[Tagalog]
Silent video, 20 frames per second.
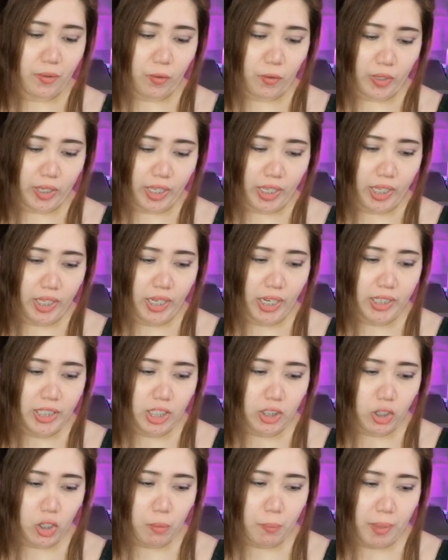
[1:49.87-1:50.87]
Okay,
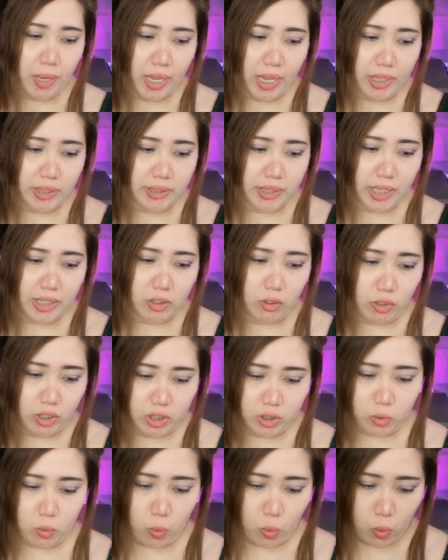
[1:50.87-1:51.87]
nandito yung mga
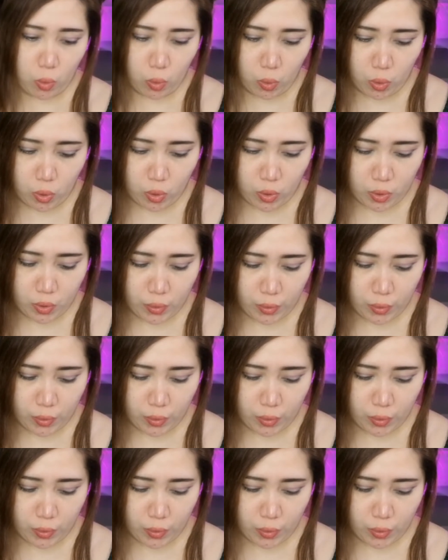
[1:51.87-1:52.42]
accessories ko.